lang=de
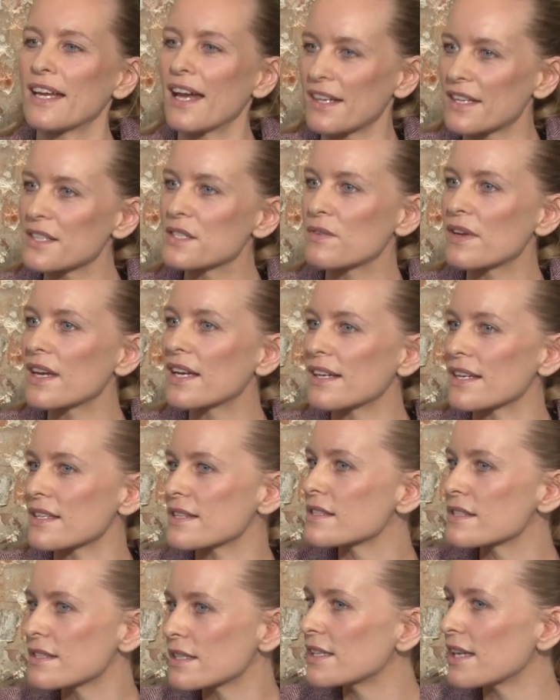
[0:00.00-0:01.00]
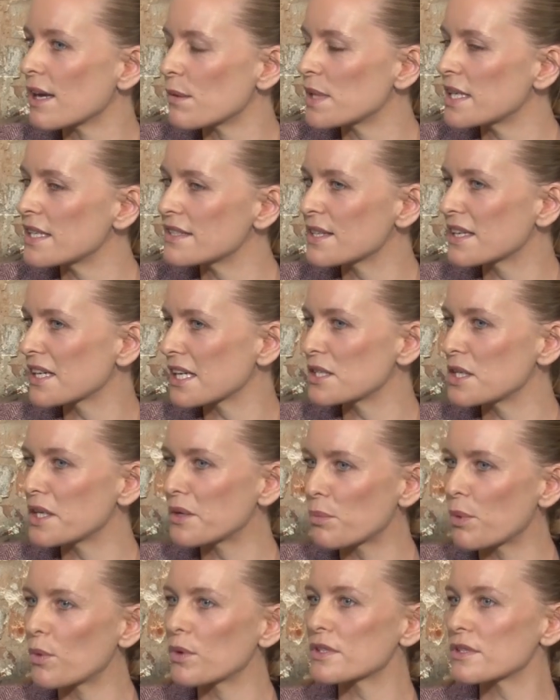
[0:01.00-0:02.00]
Ja, deswegen, das sind ja immer diese
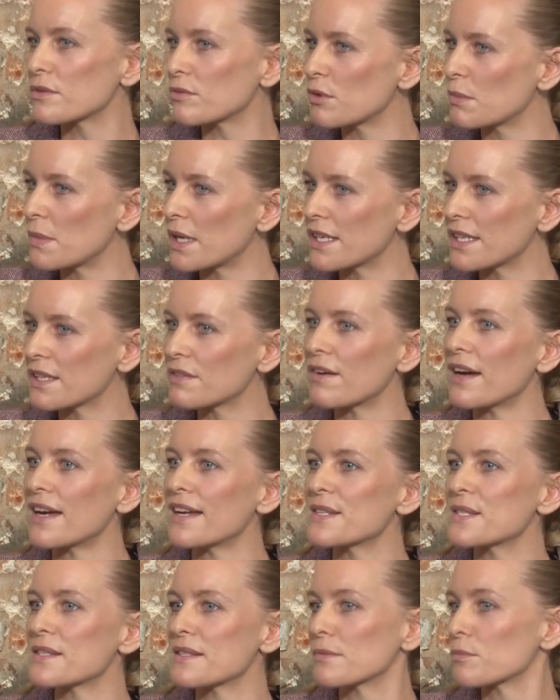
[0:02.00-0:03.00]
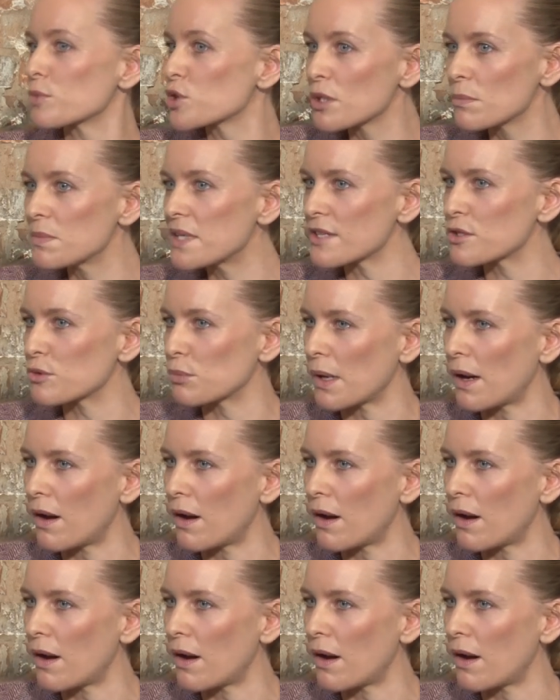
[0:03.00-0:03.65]
Kritikpunkte, wo man nicht weiß, stimmt das